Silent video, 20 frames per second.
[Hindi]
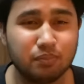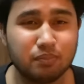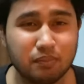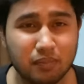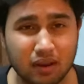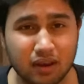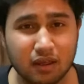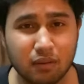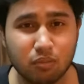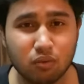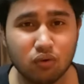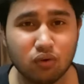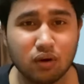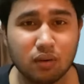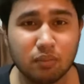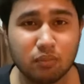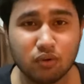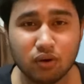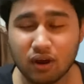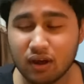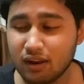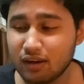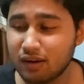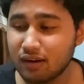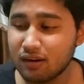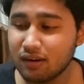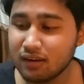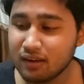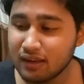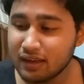मैं नहीं बोलूँगा बुरा
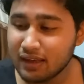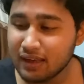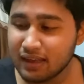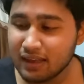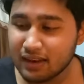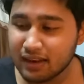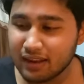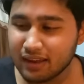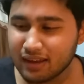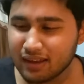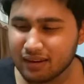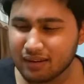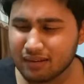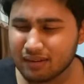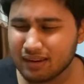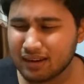लगा लेकिन